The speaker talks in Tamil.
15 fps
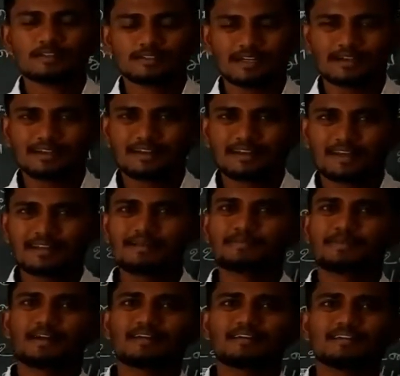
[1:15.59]
தங்கிட்ட நிறைய
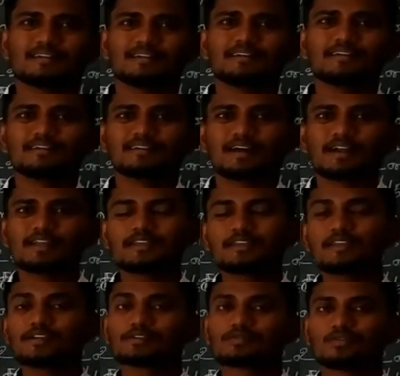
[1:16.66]
பணம் இருக்குது
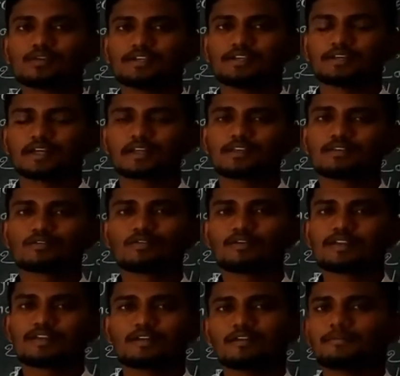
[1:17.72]
அடுக்கிய கோடி நிறைய
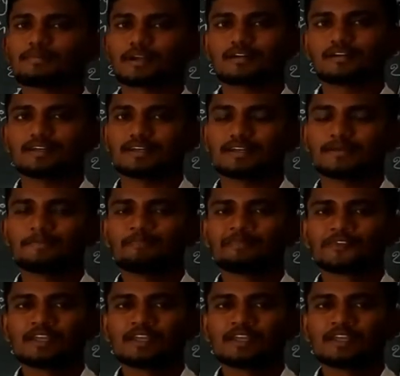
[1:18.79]
கோடிகளில் பணம் இருக்குது